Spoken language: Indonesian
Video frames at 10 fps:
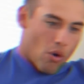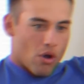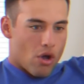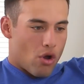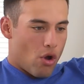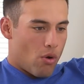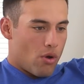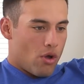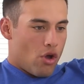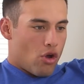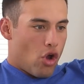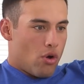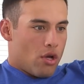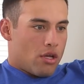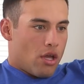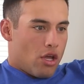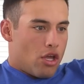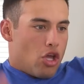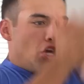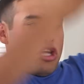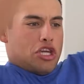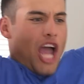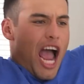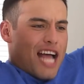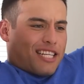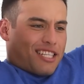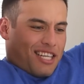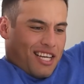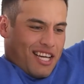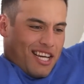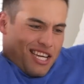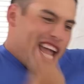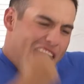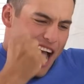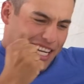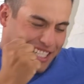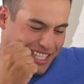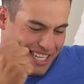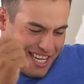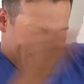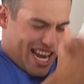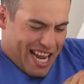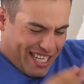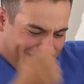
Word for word: Tonton videonya sampai habis ya. Eits, tapi jangan lupa,